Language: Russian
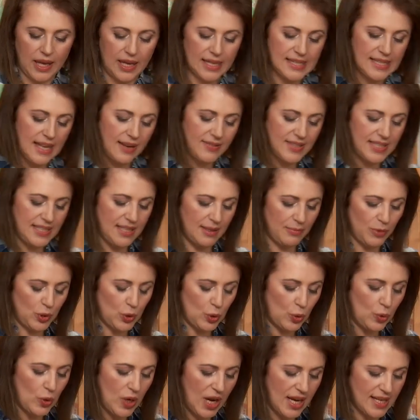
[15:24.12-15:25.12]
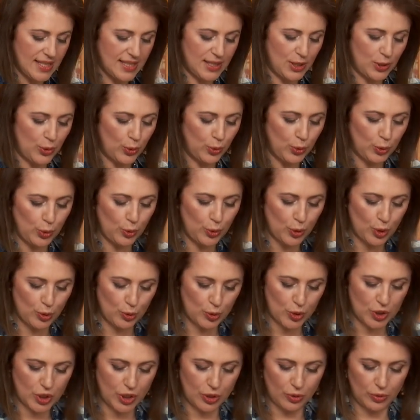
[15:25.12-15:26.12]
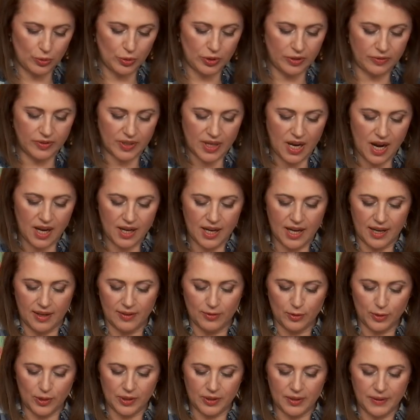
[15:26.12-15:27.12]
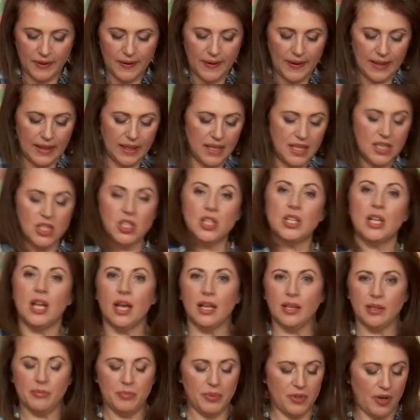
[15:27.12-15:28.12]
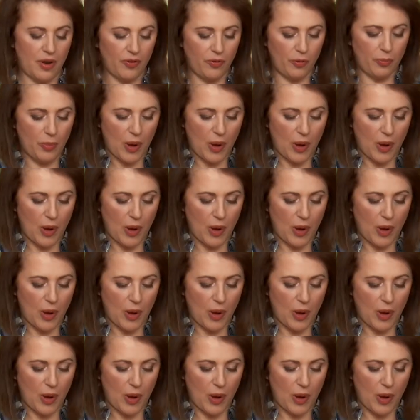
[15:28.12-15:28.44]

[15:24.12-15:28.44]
И совсем другая структура уже у творога, вот, нежели она была в